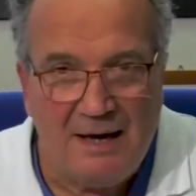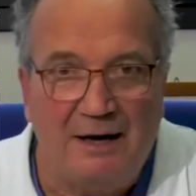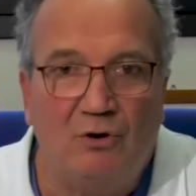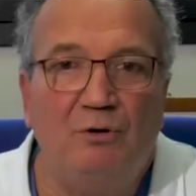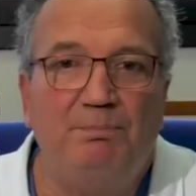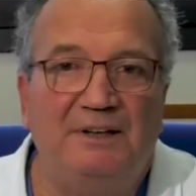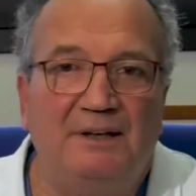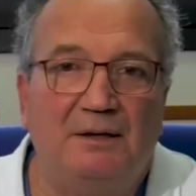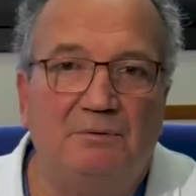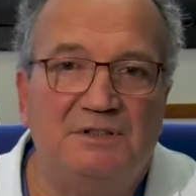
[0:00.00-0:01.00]
è
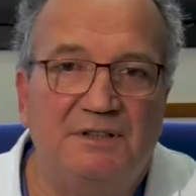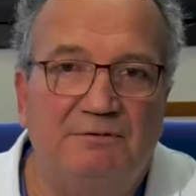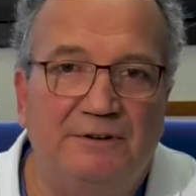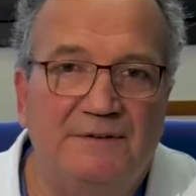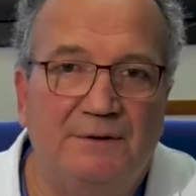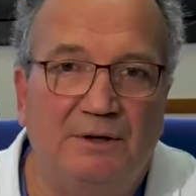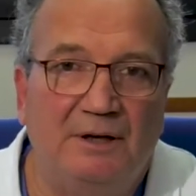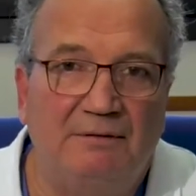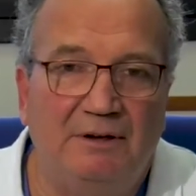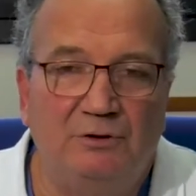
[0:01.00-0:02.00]
colpita da questa infezione a
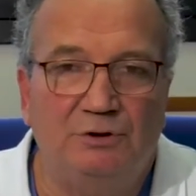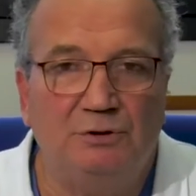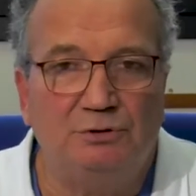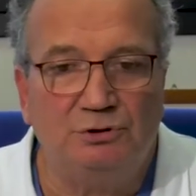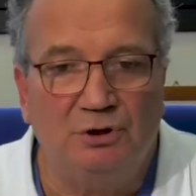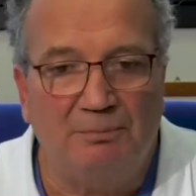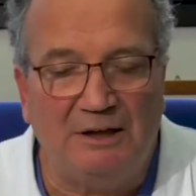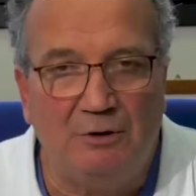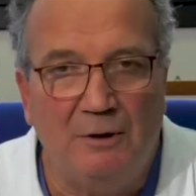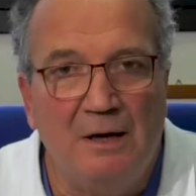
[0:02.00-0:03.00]
livello dello
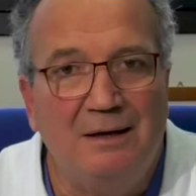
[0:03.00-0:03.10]
stomaco.